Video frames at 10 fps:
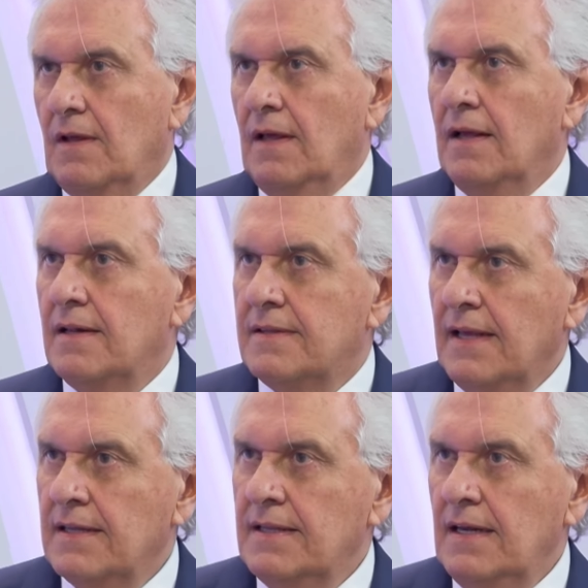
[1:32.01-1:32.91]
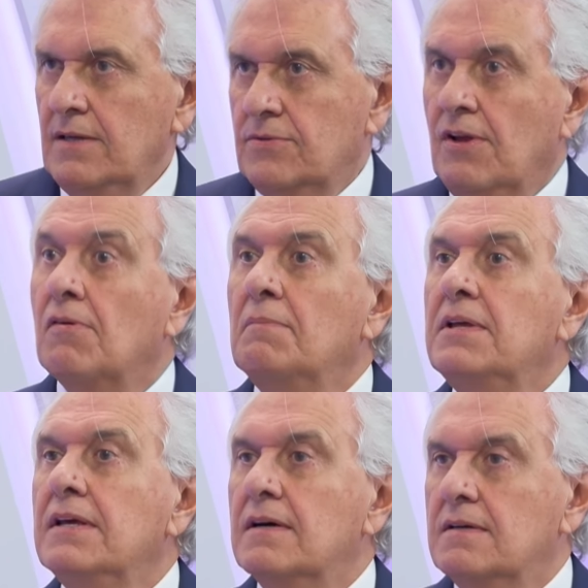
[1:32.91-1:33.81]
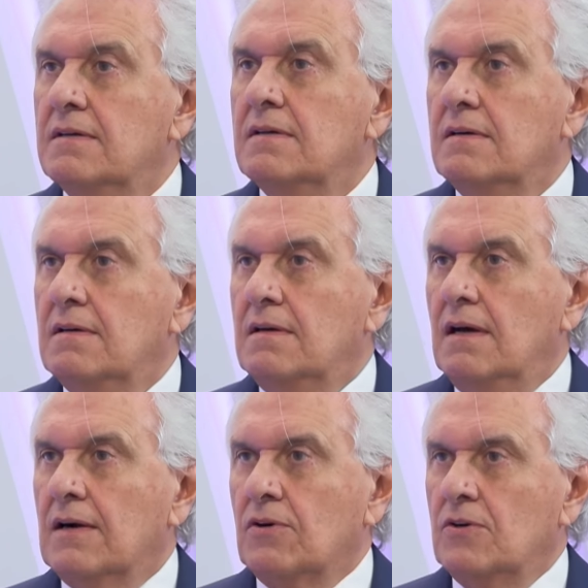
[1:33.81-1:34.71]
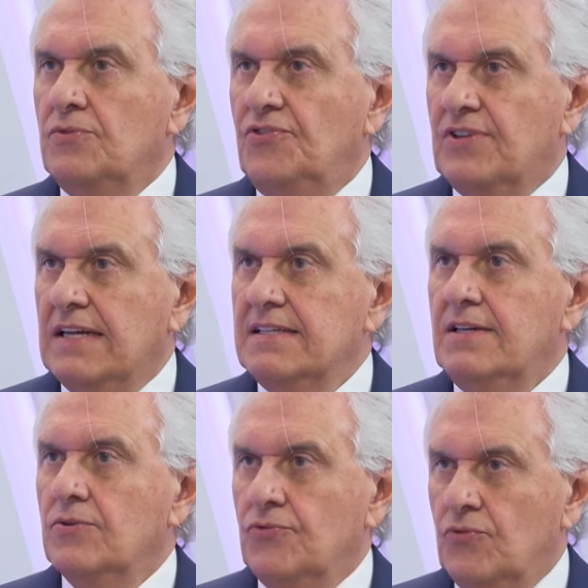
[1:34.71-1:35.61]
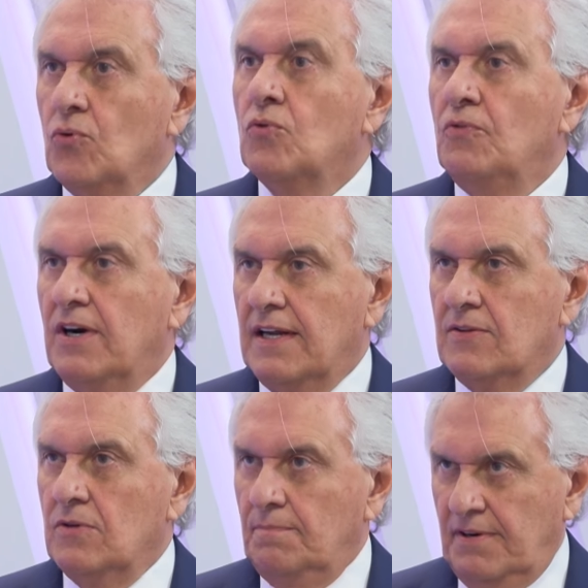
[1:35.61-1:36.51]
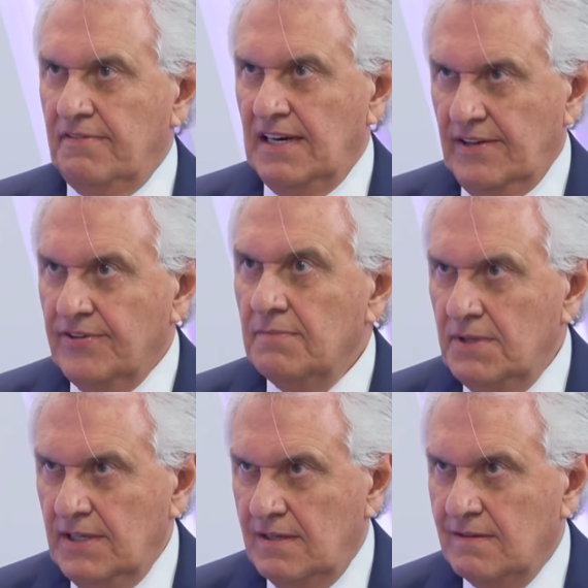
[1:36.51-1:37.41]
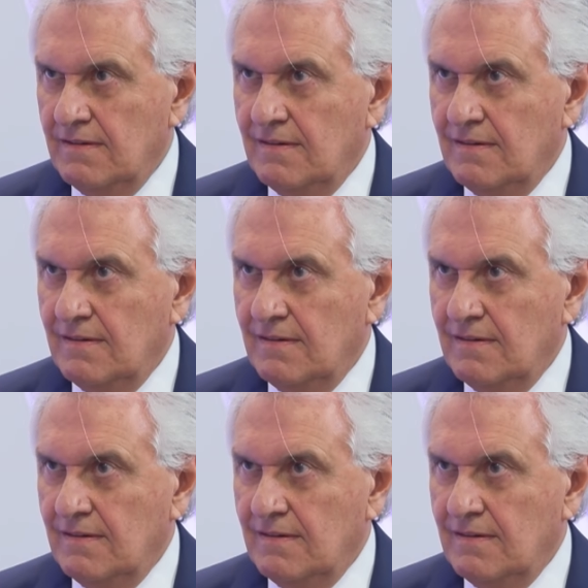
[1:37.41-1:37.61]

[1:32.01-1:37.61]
Ele tem a dele, eu tenho a minha. Agora, no estado em que eu sou governador, prevalece a minha.